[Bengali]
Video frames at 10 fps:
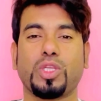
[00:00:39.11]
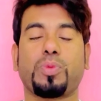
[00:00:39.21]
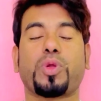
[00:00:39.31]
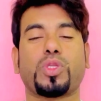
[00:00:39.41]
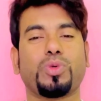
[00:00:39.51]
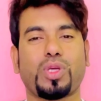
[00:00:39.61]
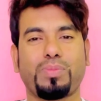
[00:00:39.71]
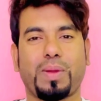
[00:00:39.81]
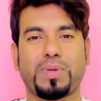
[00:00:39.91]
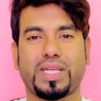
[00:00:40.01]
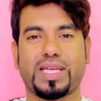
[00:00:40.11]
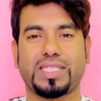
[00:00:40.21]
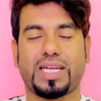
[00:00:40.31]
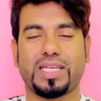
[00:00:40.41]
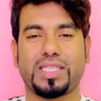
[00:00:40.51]
তো প্রথমত আমি আপনাদেরকে
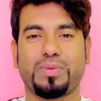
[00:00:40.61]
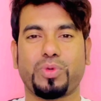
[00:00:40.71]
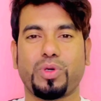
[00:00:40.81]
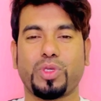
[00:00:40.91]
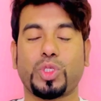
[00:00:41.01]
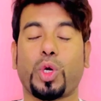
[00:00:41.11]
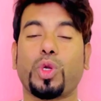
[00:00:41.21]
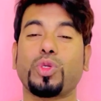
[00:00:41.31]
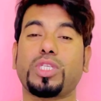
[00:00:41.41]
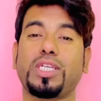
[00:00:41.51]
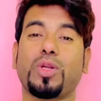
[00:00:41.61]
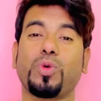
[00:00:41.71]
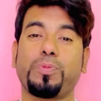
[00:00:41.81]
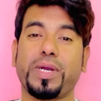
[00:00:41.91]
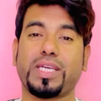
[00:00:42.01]
জানিয়ে দিব স্বর্ণ চিনার
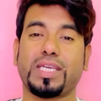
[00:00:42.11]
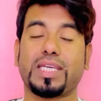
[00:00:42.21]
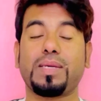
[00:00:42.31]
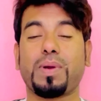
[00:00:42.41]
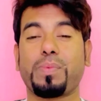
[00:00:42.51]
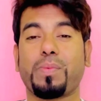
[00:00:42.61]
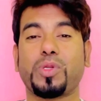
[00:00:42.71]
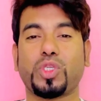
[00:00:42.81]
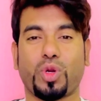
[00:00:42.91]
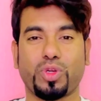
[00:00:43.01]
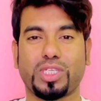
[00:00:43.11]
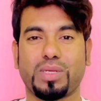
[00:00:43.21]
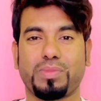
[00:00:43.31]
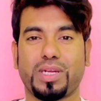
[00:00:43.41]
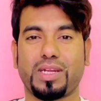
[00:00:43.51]
উপায় কি কিভাবে আপনি স্বর্ণ
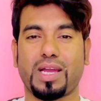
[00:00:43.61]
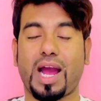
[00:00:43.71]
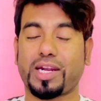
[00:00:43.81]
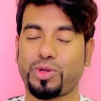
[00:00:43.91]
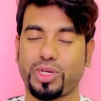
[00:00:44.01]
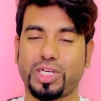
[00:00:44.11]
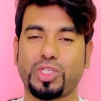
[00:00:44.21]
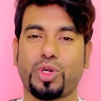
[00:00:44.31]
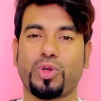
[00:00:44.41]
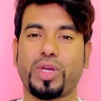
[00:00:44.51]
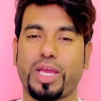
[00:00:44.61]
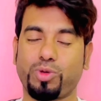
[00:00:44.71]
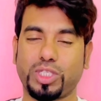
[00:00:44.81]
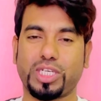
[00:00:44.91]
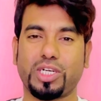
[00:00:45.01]
চিনবেন আঠারো ক্যারেট স্বর্ণ
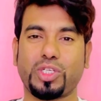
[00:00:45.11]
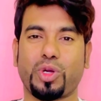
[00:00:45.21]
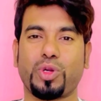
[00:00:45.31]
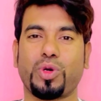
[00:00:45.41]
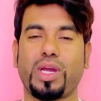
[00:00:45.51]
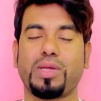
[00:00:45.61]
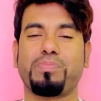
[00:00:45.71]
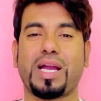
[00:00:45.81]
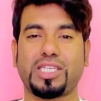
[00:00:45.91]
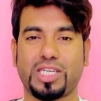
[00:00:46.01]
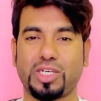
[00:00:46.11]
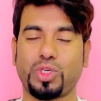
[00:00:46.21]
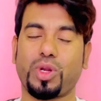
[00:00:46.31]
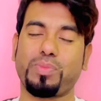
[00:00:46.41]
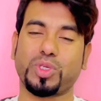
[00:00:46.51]
একুশ ক্যারেট স্বর্ণ বাইশ ক্যারেট
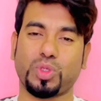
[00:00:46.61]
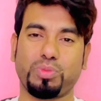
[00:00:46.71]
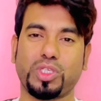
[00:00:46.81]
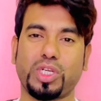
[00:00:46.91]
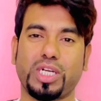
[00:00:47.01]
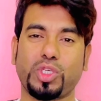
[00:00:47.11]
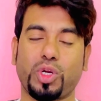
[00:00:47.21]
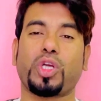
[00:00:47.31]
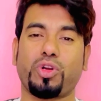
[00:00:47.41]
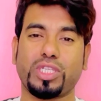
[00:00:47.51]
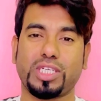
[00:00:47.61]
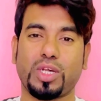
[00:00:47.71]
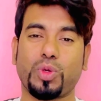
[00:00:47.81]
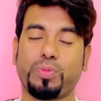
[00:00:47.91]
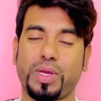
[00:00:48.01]
স্বর্ণ এবং চব্বিশ ক্যারেট স্বর্ণ স্বর্ণ
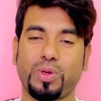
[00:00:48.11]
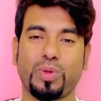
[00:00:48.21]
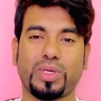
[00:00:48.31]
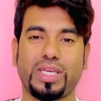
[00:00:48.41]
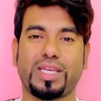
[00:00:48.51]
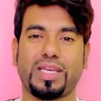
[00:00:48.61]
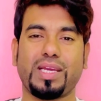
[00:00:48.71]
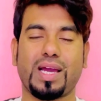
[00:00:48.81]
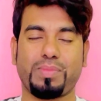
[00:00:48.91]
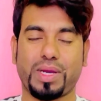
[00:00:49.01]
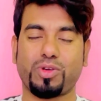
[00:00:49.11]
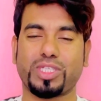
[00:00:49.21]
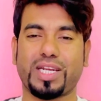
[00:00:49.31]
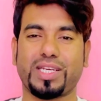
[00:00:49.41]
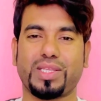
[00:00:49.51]
চিনার উপায়গুলো কি কি আমি এখন
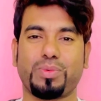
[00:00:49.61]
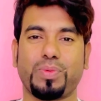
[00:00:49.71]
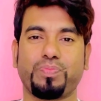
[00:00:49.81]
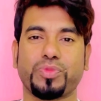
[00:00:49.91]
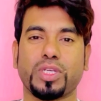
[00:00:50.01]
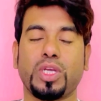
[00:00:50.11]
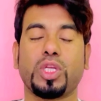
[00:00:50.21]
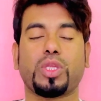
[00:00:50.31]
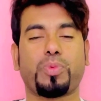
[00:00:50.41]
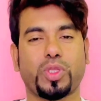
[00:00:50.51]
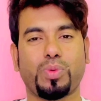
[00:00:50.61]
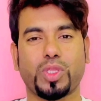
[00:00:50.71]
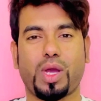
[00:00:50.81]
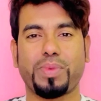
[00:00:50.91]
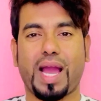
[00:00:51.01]
জানিয়ে দেব তো
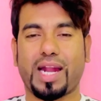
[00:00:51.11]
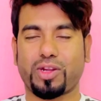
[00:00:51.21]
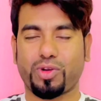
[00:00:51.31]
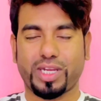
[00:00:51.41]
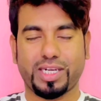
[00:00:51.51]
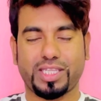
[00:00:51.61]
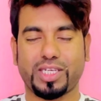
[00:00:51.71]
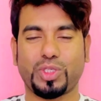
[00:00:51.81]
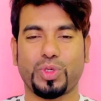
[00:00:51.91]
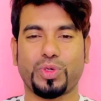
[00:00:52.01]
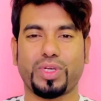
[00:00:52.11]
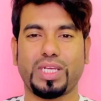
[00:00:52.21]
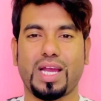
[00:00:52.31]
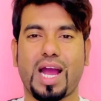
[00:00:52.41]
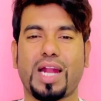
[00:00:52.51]
প্রথমত আমি আঠারো ক্যারেট থেকে শুরু করি
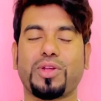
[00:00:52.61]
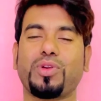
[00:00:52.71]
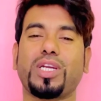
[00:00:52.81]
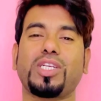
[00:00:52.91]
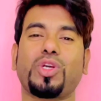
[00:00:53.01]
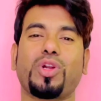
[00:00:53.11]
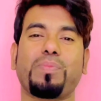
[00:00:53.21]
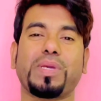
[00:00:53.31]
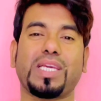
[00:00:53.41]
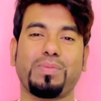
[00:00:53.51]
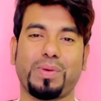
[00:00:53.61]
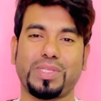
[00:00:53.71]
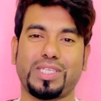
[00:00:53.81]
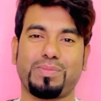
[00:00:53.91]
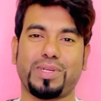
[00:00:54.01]
আঠারো ক্যারেট স্বর্ণ আপনি কিভাবে
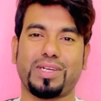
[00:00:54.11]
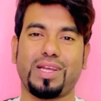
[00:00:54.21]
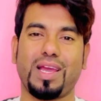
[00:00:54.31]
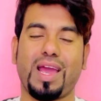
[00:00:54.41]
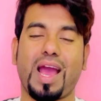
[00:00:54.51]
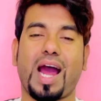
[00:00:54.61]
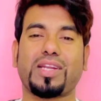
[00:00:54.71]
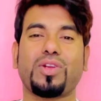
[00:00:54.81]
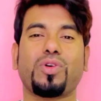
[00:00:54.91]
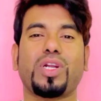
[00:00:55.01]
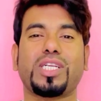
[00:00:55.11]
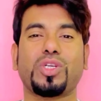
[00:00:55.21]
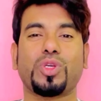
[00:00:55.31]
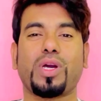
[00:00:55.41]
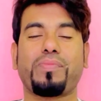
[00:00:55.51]
চিনবেন আঠারো ক্যারেট
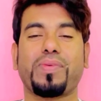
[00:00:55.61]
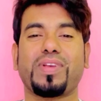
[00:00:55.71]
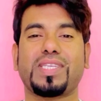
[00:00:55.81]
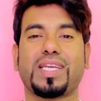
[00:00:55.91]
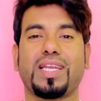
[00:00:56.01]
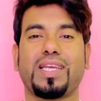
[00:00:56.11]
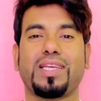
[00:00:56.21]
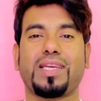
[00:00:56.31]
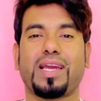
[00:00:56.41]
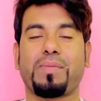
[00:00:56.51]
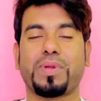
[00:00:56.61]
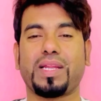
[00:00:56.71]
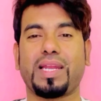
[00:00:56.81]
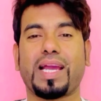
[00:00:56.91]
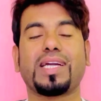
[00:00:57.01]
স্বর্ণ আপনি বেসিক্যালি আপনি
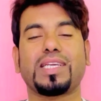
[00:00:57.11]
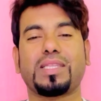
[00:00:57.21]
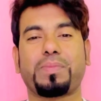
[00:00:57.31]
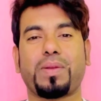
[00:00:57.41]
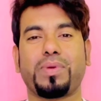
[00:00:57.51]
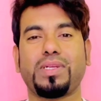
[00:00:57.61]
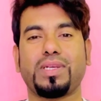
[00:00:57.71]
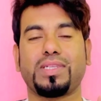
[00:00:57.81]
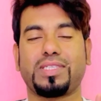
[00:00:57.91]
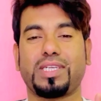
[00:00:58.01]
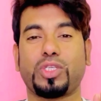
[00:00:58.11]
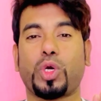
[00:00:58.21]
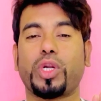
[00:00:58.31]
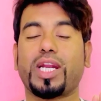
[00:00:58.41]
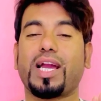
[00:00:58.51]
লেখা দেখতে পারবেন যে
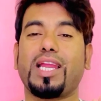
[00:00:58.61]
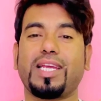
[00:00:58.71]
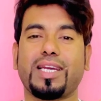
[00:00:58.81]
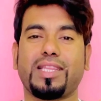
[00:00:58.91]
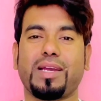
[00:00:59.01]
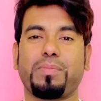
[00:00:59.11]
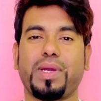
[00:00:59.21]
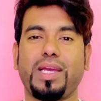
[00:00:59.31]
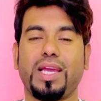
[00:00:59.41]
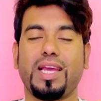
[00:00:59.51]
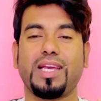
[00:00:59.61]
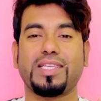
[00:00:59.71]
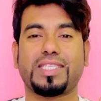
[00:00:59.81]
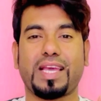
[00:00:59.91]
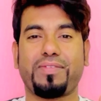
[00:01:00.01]
স্বর্ণের গায়ে লেখা থাকবে
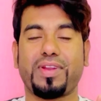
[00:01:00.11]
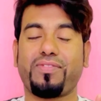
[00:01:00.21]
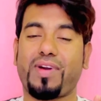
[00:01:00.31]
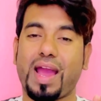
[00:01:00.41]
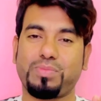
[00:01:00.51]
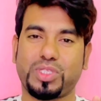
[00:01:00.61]
সেভেন ফাইভ